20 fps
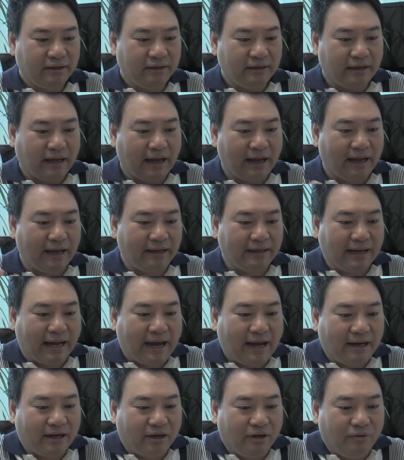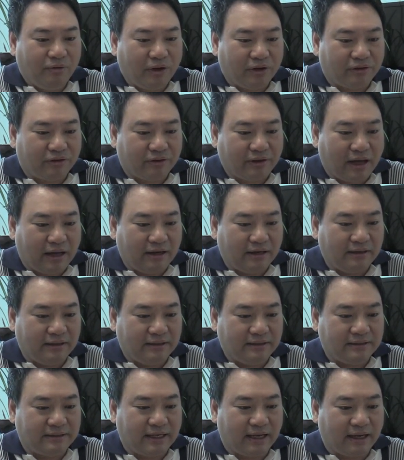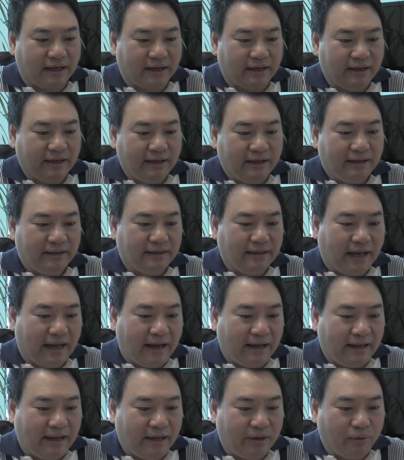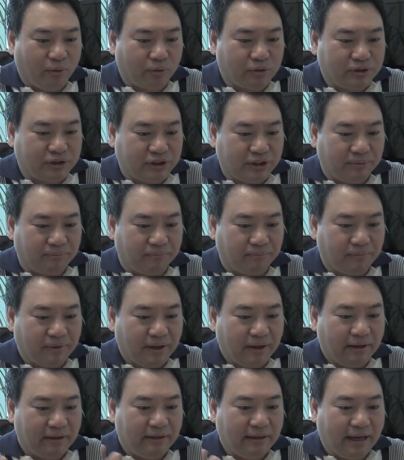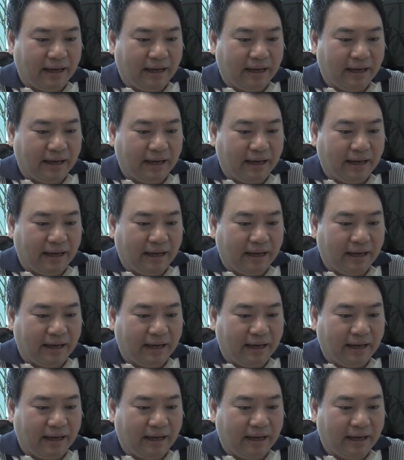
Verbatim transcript: 나 나를 위해서 사는 인생, 나의 욕심, 음.